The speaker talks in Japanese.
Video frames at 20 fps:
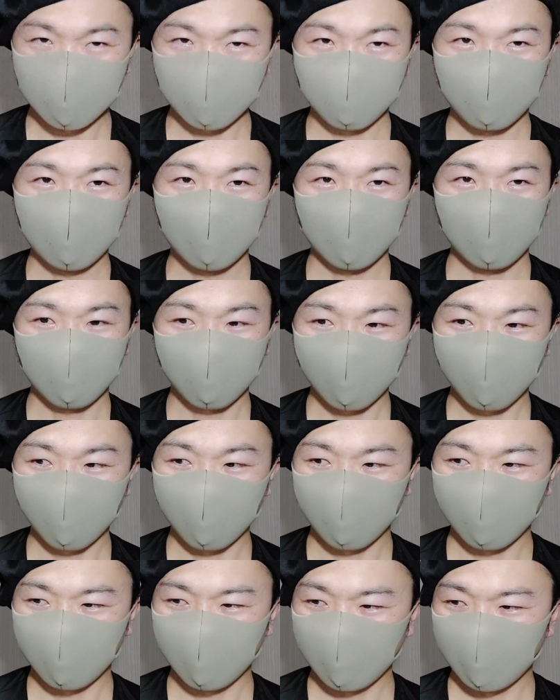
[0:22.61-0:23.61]
ジムだ
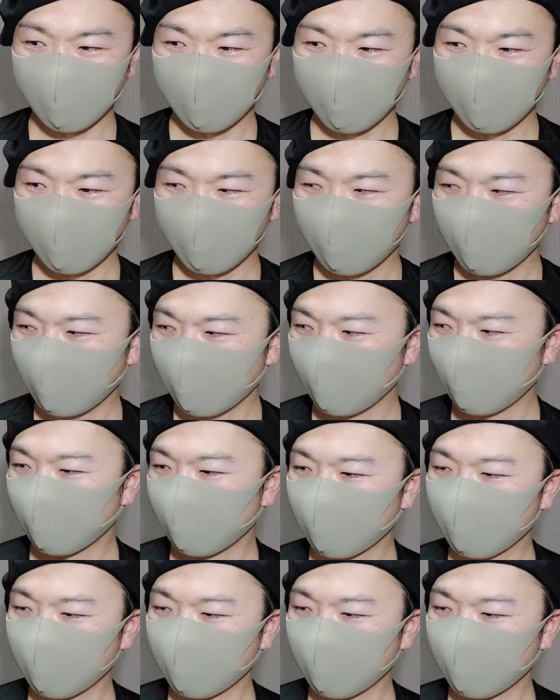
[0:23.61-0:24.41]
と、えー、